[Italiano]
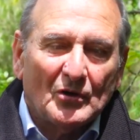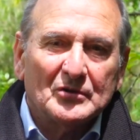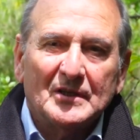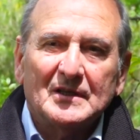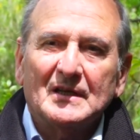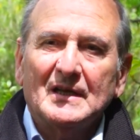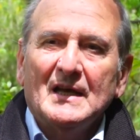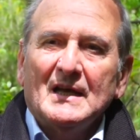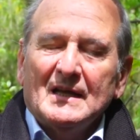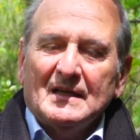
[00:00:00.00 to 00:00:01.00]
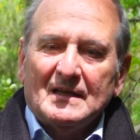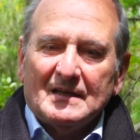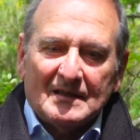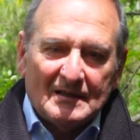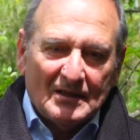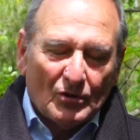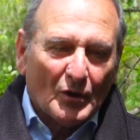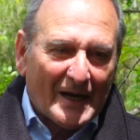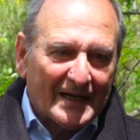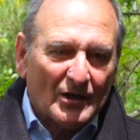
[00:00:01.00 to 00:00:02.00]
di, di, di,
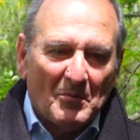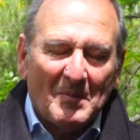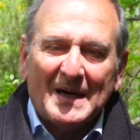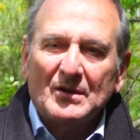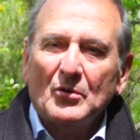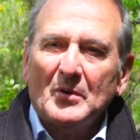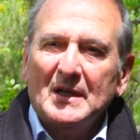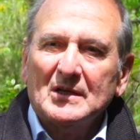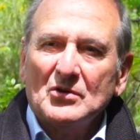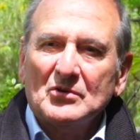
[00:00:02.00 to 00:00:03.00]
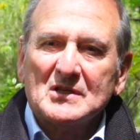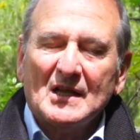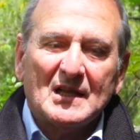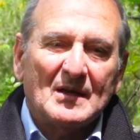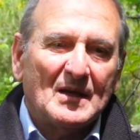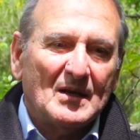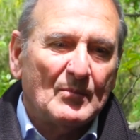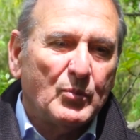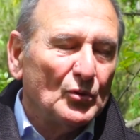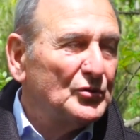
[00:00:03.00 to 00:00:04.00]
toccare con mano quelli che sono stati i
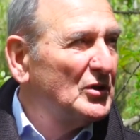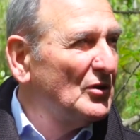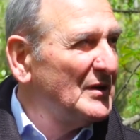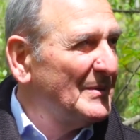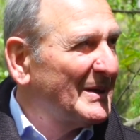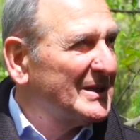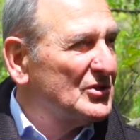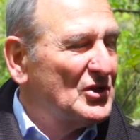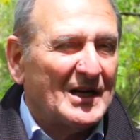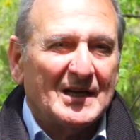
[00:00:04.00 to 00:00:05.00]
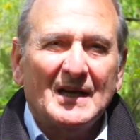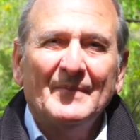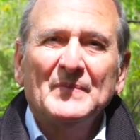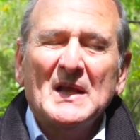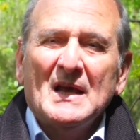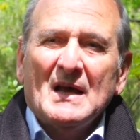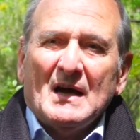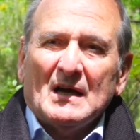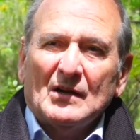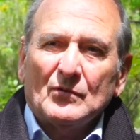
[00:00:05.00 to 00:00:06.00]
punti dove i partigiani
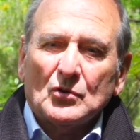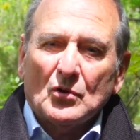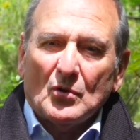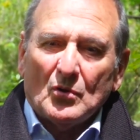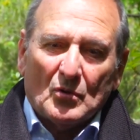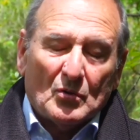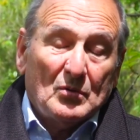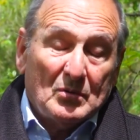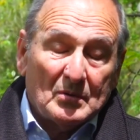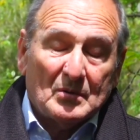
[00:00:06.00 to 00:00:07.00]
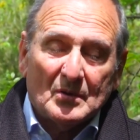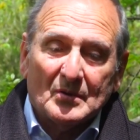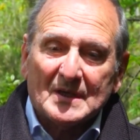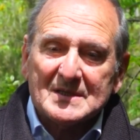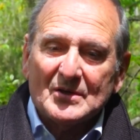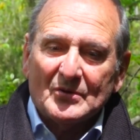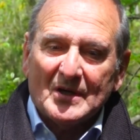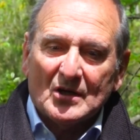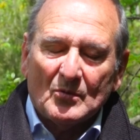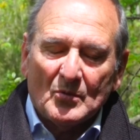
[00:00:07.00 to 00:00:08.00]
hanno avuto l'occasione
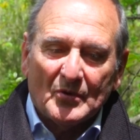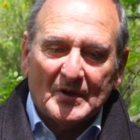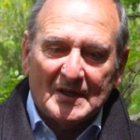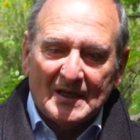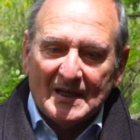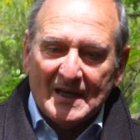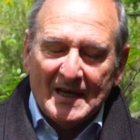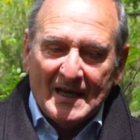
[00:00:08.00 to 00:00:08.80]
comunque di